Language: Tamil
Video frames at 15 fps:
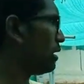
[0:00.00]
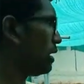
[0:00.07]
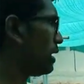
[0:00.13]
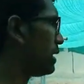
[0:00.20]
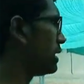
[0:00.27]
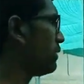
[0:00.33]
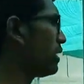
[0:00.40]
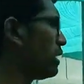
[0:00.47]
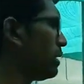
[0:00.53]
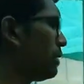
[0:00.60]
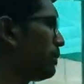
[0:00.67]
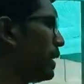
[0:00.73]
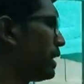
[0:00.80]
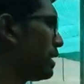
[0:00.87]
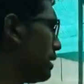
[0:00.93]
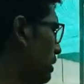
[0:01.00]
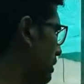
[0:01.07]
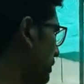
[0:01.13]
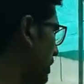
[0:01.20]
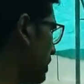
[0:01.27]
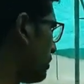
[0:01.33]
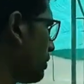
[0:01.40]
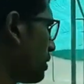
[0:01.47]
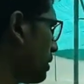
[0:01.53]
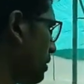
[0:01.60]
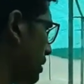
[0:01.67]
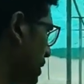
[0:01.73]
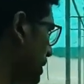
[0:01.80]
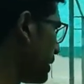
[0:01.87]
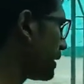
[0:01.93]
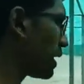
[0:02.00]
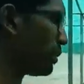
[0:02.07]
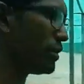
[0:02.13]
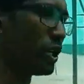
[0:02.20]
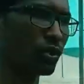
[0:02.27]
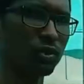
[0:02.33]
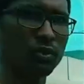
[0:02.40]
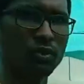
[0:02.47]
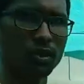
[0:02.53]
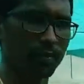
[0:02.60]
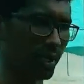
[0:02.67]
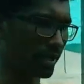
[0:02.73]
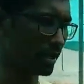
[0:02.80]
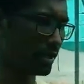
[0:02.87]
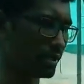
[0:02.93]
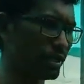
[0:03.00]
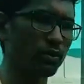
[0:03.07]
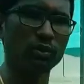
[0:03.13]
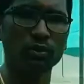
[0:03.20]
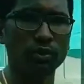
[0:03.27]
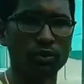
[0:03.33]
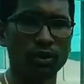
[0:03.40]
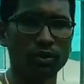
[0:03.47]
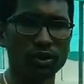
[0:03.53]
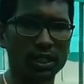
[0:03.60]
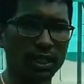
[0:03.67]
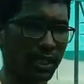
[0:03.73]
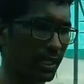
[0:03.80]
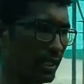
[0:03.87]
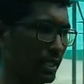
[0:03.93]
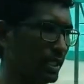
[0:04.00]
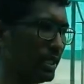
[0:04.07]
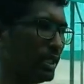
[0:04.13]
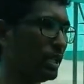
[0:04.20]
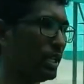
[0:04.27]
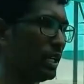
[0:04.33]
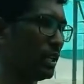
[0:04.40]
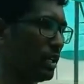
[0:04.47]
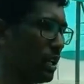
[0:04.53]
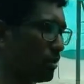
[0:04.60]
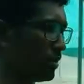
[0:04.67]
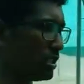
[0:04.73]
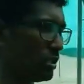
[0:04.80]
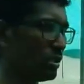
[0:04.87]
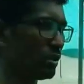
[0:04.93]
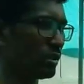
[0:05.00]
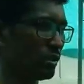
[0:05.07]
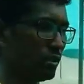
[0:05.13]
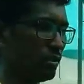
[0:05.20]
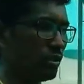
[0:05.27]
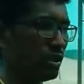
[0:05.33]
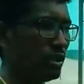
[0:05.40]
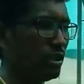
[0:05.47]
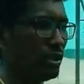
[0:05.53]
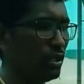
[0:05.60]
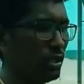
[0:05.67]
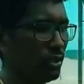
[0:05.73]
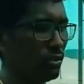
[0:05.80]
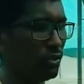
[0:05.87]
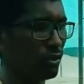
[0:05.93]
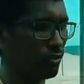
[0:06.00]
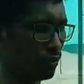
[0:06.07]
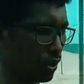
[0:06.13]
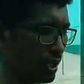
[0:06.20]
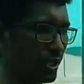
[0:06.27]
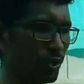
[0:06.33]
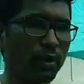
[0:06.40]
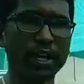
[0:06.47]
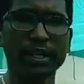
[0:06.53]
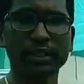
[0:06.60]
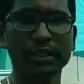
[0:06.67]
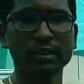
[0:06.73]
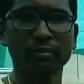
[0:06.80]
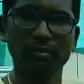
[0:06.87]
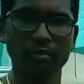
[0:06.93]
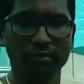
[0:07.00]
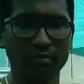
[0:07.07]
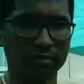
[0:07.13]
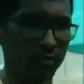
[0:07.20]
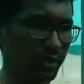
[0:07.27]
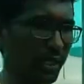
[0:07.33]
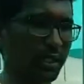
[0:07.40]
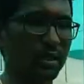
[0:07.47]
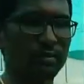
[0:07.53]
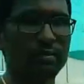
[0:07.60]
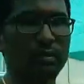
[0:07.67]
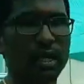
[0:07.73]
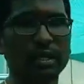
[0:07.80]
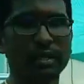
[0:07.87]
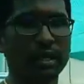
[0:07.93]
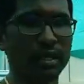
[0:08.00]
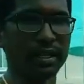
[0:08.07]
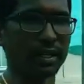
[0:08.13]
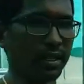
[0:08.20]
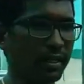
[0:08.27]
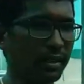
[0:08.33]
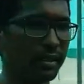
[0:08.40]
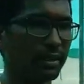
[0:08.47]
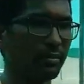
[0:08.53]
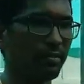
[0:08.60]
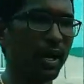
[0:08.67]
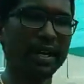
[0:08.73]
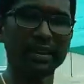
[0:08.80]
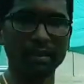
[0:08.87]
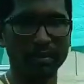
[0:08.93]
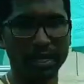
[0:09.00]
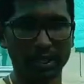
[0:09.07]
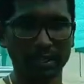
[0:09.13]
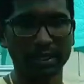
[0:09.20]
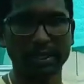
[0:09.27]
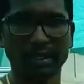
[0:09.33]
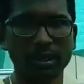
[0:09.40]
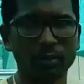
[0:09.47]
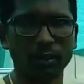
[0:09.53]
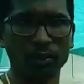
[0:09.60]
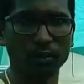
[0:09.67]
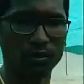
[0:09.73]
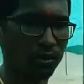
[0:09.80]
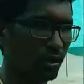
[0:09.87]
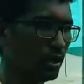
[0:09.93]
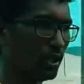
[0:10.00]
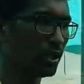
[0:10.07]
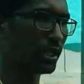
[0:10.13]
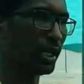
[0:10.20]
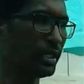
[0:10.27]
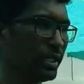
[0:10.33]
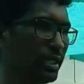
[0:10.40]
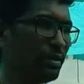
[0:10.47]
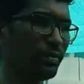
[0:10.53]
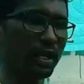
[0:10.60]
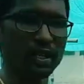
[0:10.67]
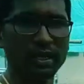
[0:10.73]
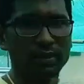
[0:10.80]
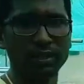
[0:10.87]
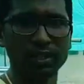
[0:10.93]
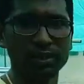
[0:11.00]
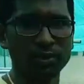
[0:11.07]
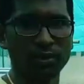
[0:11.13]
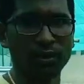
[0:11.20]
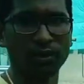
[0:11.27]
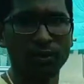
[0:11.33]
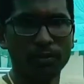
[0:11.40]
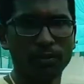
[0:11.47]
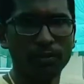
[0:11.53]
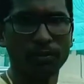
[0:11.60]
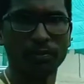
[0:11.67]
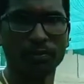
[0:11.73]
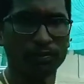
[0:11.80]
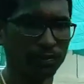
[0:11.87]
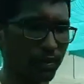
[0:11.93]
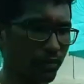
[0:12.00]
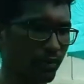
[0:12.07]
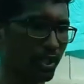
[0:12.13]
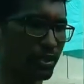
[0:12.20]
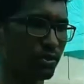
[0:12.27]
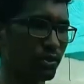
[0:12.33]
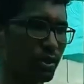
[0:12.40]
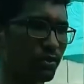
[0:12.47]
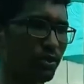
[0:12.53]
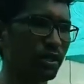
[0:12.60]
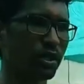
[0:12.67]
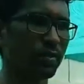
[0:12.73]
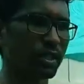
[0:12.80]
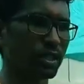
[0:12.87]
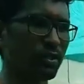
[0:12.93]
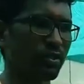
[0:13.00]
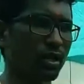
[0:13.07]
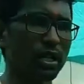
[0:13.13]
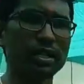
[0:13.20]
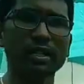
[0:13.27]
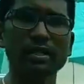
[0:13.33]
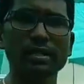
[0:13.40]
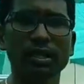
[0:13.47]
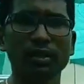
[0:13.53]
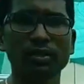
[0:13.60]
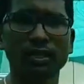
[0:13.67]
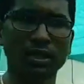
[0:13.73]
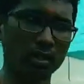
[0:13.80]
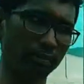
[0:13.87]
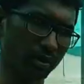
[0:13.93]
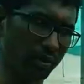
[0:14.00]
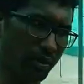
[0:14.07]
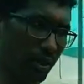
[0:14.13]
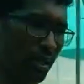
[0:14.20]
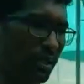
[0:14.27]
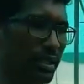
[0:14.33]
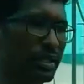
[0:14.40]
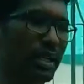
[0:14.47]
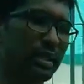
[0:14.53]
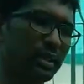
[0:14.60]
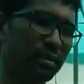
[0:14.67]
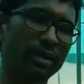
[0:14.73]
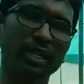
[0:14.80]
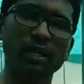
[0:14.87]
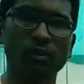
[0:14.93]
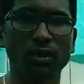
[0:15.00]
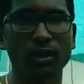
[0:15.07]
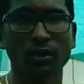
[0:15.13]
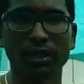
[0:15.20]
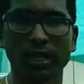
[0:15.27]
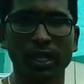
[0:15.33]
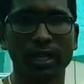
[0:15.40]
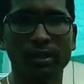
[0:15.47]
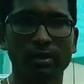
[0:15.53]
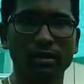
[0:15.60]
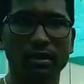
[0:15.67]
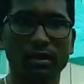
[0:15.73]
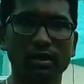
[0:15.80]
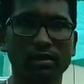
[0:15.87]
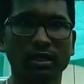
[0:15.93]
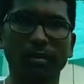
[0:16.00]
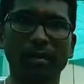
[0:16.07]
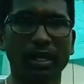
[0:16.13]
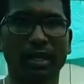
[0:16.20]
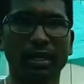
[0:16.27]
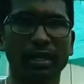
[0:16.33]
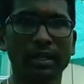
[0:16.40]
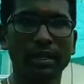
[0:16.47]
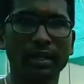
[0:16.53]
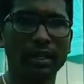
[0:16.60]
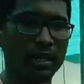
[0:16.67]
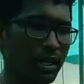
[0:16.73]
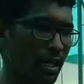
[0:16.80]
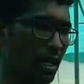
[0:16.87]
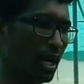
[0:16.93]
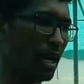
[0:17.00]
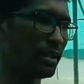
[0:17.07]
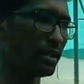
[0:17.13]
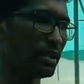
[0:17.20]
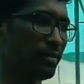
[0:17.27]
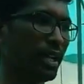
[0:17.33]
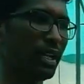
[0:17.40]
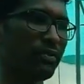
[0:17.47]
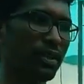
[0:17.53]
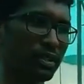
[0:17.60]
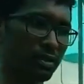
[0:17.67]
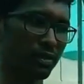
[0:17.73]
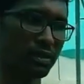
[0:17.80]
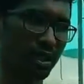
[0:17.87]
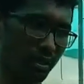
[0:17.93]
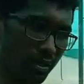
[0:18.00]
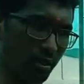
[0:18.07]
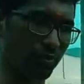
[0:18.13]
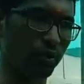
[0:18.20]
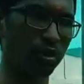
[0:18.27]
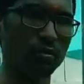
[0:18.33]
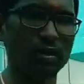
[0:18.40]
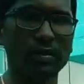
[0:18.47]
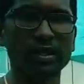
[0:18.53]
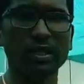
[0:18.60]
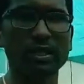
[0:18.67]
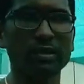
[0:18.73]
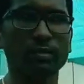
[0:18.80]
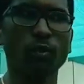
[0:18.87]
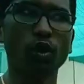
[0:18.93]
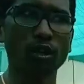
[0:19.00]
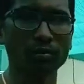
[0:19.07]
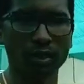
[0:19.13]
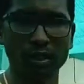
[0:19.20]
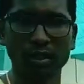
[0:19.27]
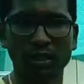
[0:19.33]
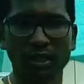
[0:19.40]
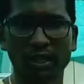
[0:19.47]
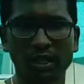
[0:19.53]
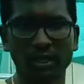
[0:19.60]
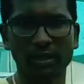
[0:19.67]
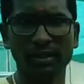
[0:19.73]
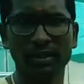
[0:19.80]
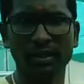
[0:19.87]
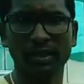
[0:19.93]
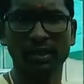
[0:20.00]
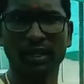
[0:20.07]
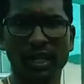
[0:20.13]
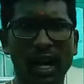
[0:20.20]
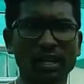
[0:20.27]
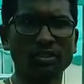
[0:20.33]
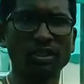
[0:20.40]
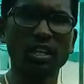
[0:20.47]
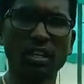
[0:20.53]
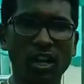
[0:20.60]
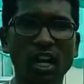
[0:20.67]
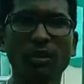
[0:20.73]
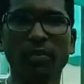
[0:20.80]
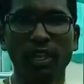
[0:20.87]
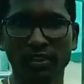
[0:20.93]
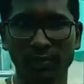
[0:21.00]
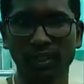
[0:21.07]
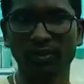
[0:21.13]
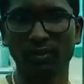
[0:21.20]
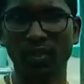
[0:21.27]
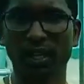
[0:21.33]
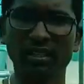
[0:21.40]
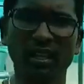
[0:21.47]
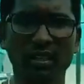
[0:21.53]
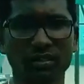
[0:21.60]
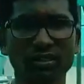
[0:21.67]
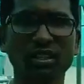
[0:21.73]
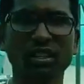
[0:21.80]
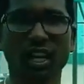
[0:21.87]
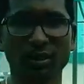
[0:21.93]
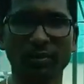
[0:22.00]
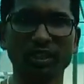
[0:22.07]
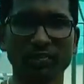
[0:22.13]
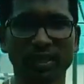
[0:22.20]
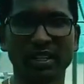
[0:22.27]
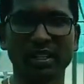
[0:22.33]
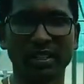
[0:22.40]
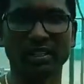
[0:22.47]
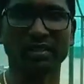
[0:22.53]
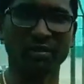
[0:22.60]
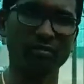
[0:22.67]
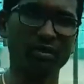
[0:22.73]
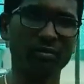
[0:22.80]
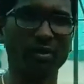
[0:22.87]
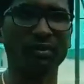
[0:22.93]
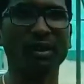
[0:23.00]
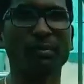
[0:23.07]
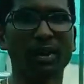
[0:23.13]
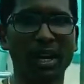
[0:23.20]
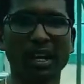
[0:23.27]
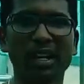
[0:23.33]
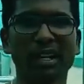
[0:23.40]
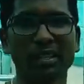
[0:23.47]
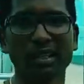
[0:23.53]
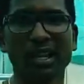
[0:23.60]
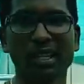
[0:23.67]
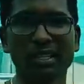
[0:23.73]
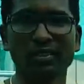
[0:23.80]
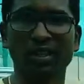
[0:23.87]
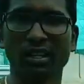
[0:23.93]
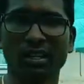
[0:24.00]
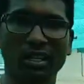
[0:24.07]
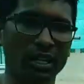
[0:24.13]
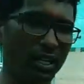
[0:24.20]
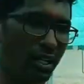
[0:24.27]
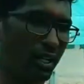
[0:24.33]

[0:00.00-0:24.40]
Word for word: இதை விட பருதாவோட ஒரு ரெண்டு அடி கம்மியாக இருக்கும் ஒரு பதினஞ்சடி உள்கூடு வரும் வச்சுங்களேன் நார்மலாக இதை ஒரு ஒரு ஒரு அடி உயரத்துக்கும் சைடில் மண் கட்டிட்டு பாத்தி மாதிரி கட்டிட்டா போதும் கட்டிட்டு படுதா விரிச்சு விட்டுறோம் சரிங்க விரிச்சு விட்டு உள்ளுக்குள்ள பார்த்தீங்கன்னா ஒரு ரெண்டு இன்ச் அளவுக்கு நம்ம இதுல இருந்து எடுத்த மண்ணே உள்ள கொட்டிக்கலாம் செம்மண் ஓகே ஓகே அதுக்கு மேல ஃபர்ஸ்ட் ஃபர்ஸ்ட் நான் இதை போடும்போது பார்த்தீங்கன்னா இந்த போர் மண் இருக்கு இல்லைங்க ஆக்சுவலாக அது ராக் பாஸ்பெட்னு சொல்லுவோம் அது அது வந்து ராக் பாஸ்பெட் இருக்குது பாறையிலேருந்து அரைச்சி வரதுனால